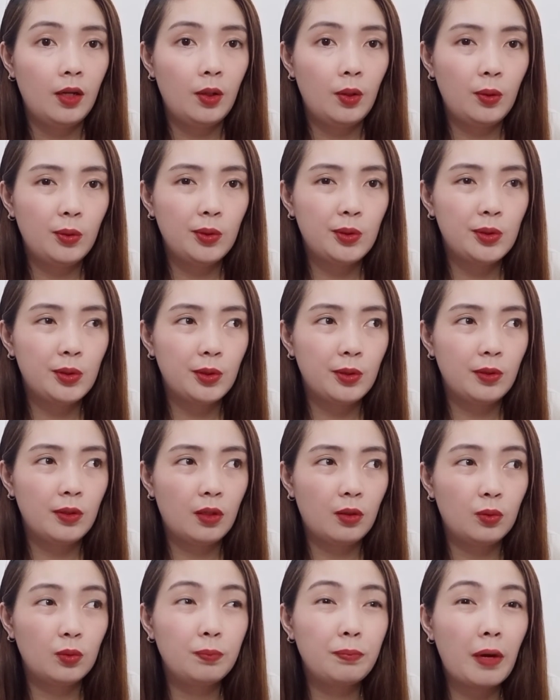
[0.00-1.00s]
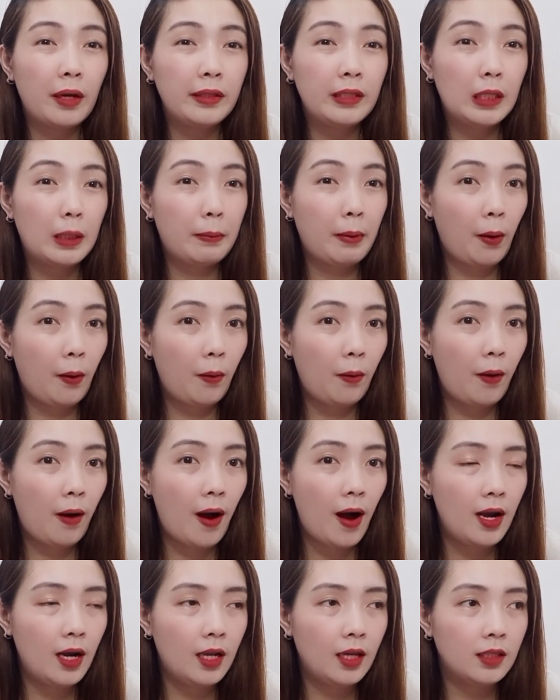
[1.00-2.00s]
lotion na kung ba, hindi naman ako
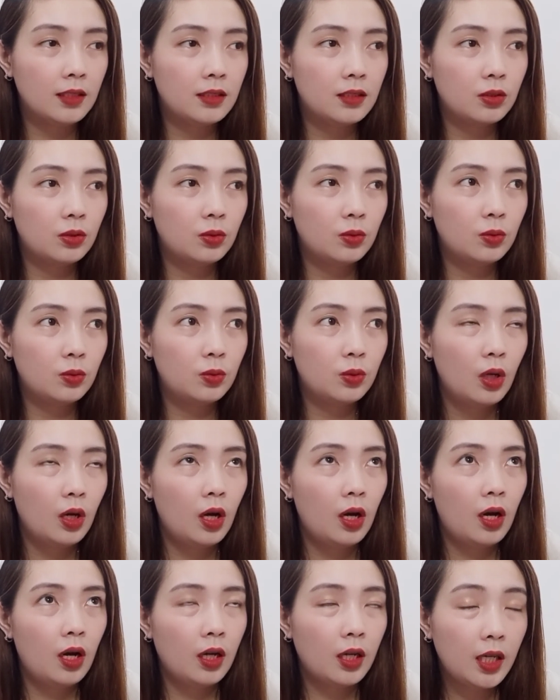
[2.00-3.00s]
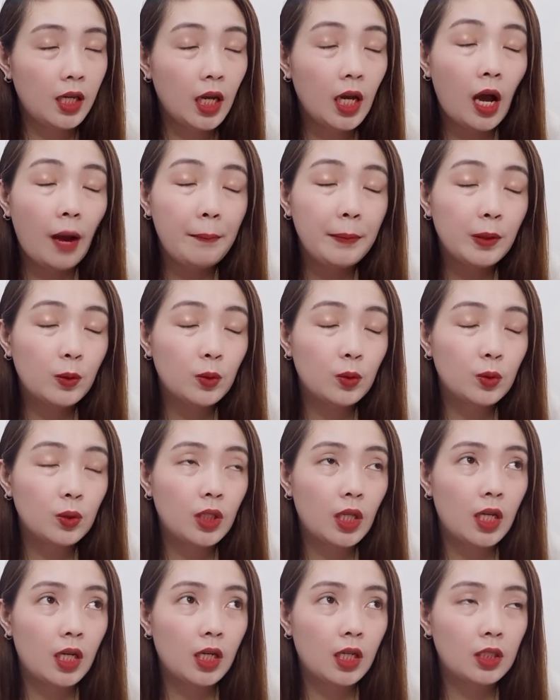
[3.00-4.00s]
aalis. So, ginagamit ko to
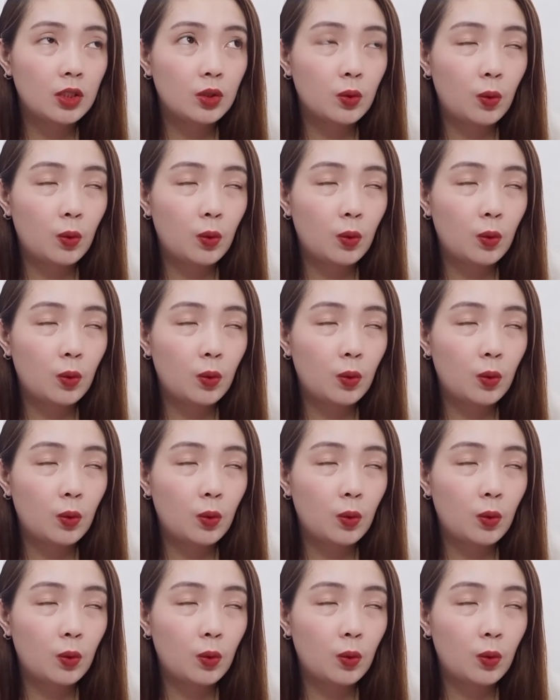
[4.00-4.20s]
talaga